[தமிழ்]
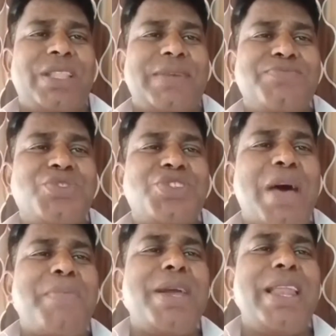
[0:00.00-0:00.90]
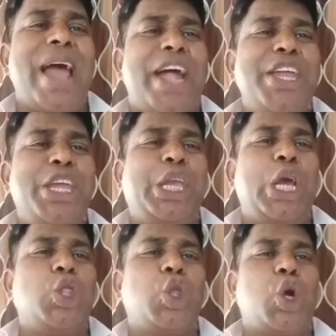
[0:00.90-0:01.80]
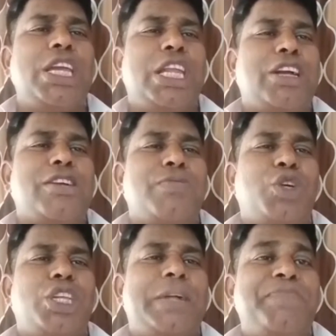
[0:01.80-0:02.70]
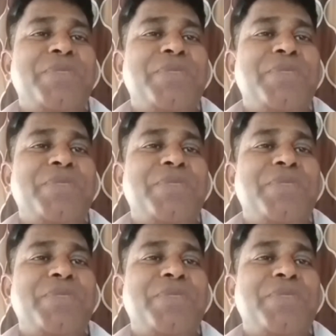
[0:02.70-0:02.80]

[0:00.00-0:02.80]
நம் சபையில ஐக்கியத்தோடு இருக்கும் போது